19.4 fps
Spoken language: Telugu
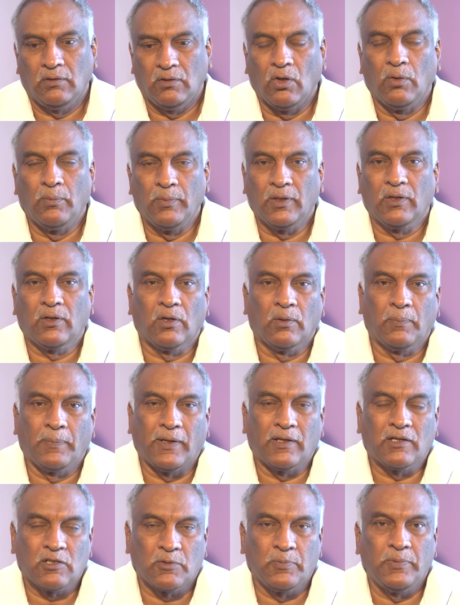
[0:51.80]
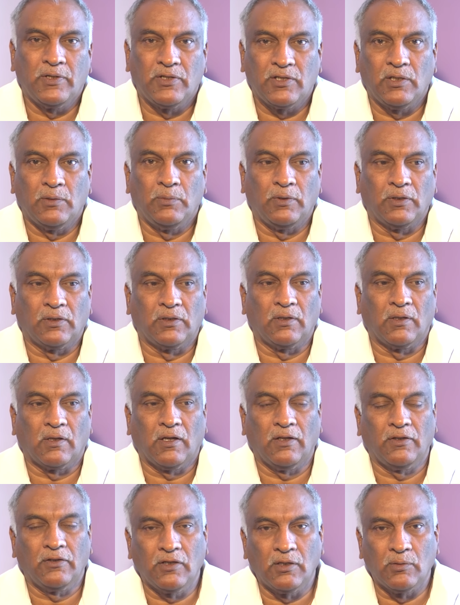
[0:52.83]
గవర్నమెంట్లో పార్టిసిపేట్
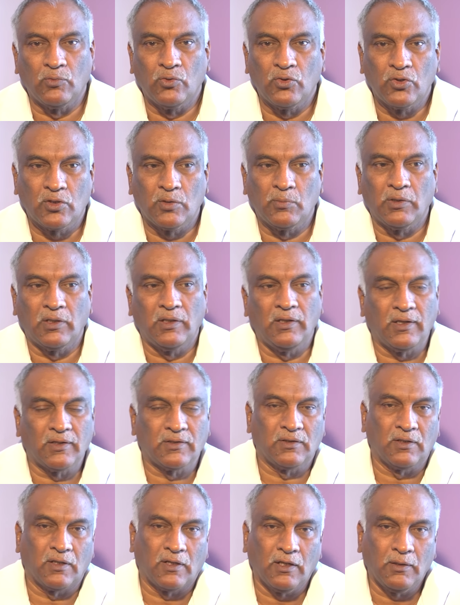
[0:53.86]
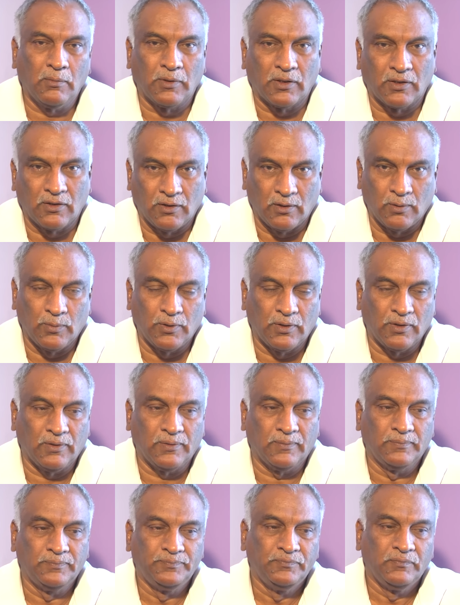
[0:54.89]
చేయబోతున్నారా అందుకని మూడు సినిమాలు చేస్తున్నారని మనకు
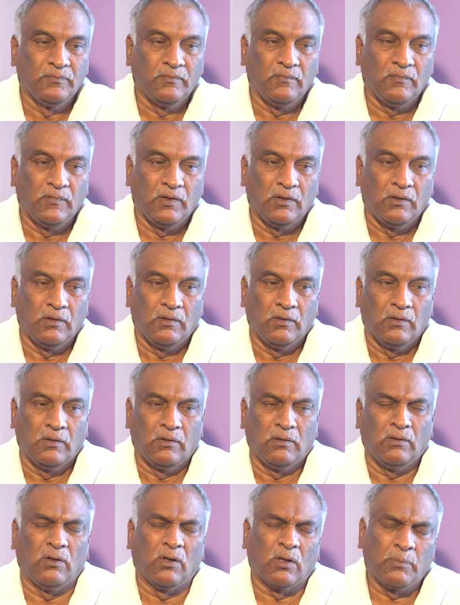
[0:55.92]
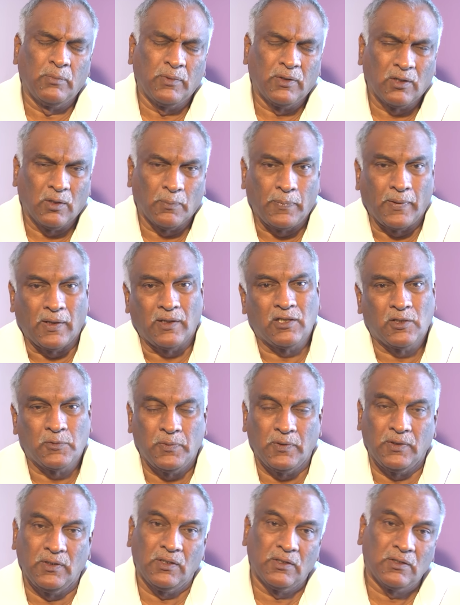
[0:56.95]
అనుమానాలు గవర్నమెంట్లో
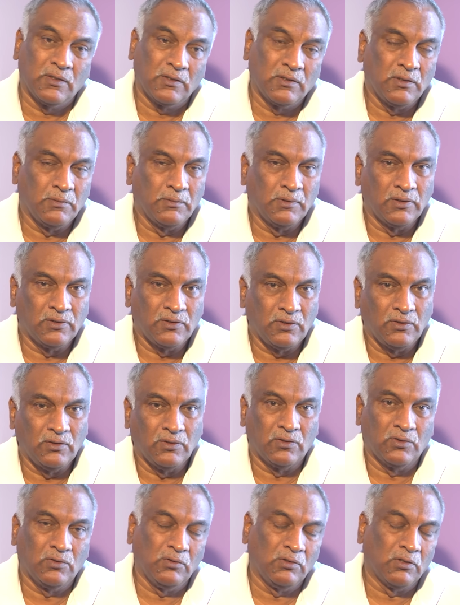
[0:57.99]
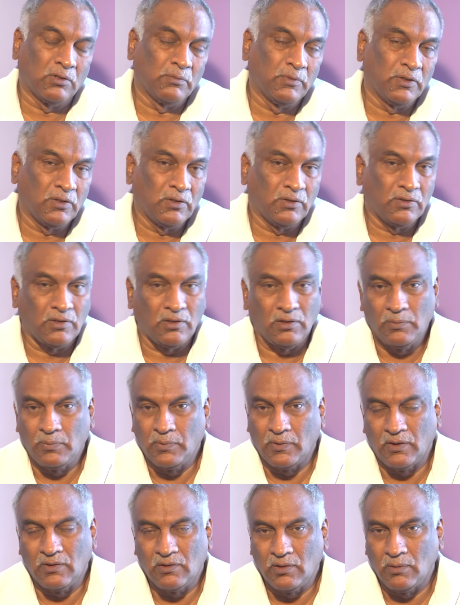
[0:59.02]
పార్టిసిపేట్ చేసిన సినిమాలు చేయొచ్చు గవర్నమెంట్లో
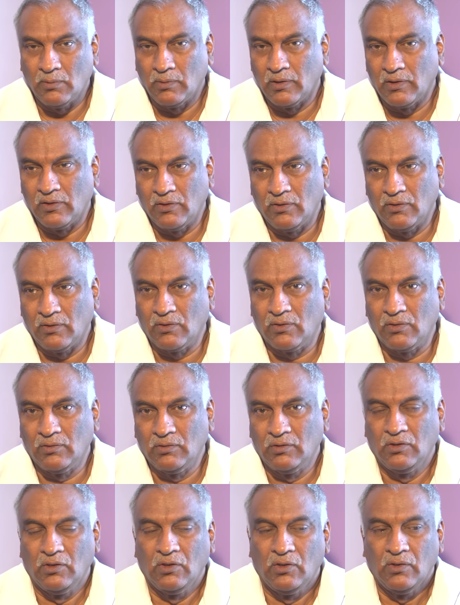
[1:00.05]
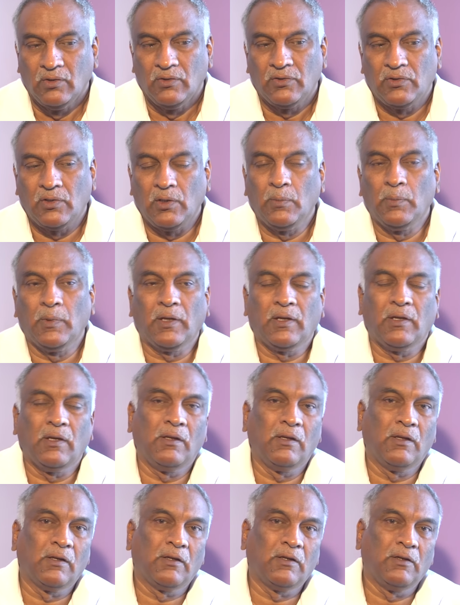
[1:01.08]
చేయకపోయినా సినిమాలు చేయొచ్చు సినిమా
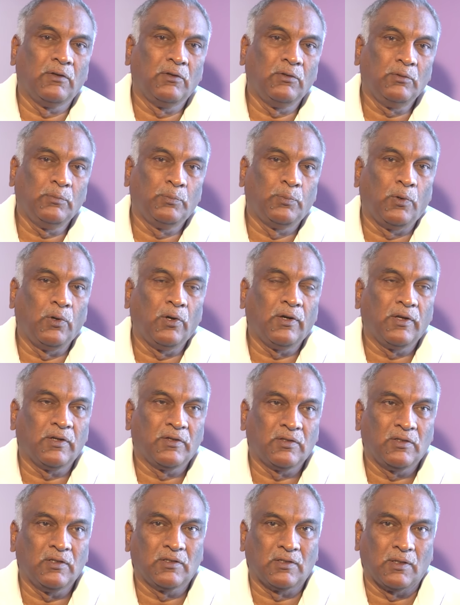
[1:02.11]
కెరియర్కిను పాలిటిక్స్కి